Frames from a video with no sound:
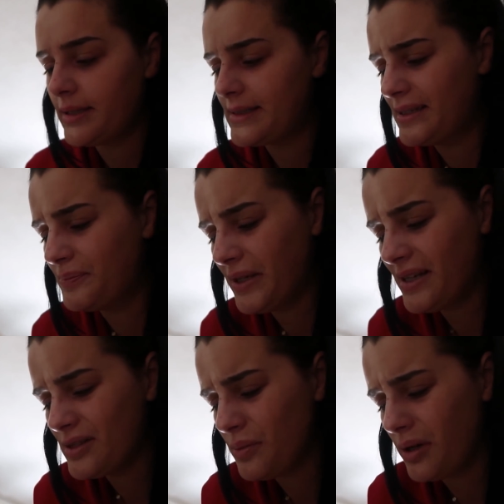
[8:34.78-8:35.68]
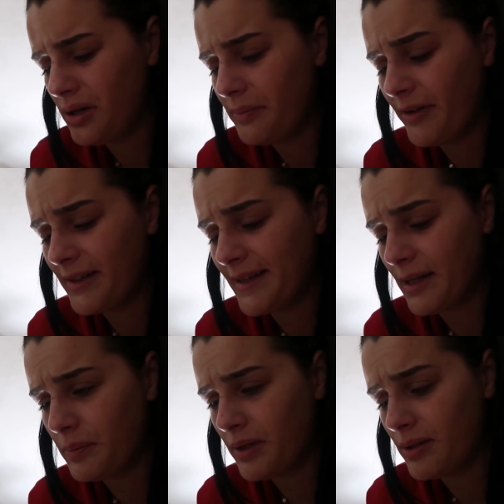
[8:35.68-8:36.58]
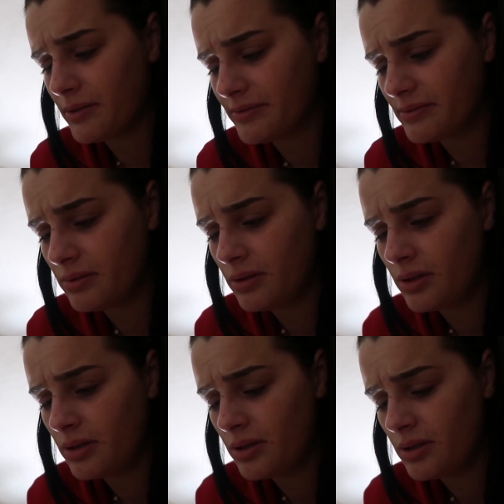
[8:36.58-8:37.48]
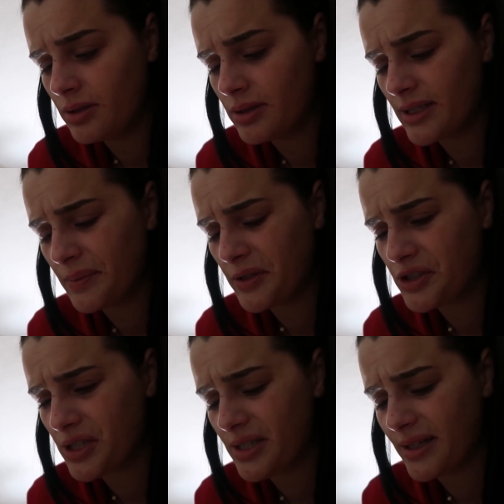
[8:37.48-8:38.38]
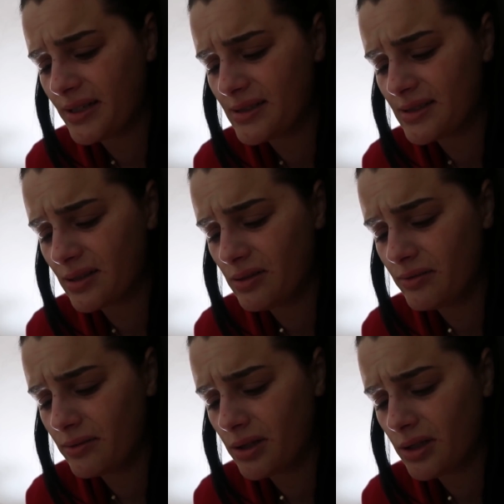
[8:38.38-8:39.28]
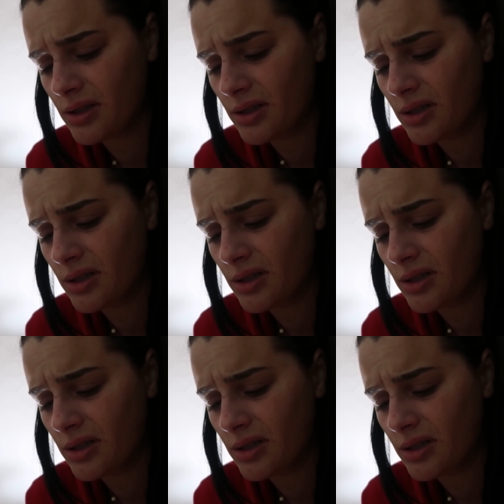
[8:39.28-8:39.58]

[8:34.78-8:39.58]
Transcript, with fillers: Sieht man das überhaupt, wann die ablaufen? Ich glaube, das steht da gar nicht drauf, oder?